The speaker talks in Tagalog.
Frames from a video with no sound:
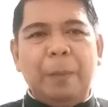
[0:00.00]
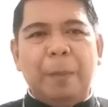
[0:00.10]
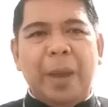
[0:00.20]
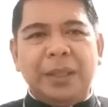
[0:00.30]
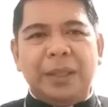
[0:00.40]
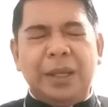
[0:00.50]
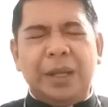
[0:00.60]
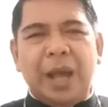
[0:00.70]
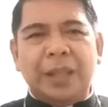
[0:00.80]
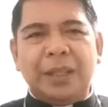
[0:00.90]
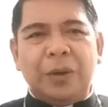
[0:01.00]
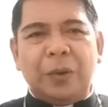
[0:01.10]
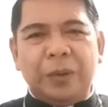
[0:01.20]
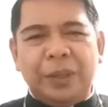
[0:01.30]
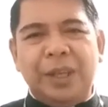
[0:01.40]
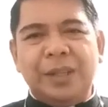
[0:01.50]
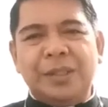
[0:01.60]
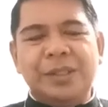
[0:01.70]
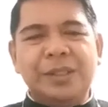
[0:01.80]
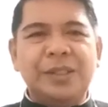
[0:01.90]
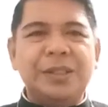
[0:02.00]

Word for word: Finding God in all things.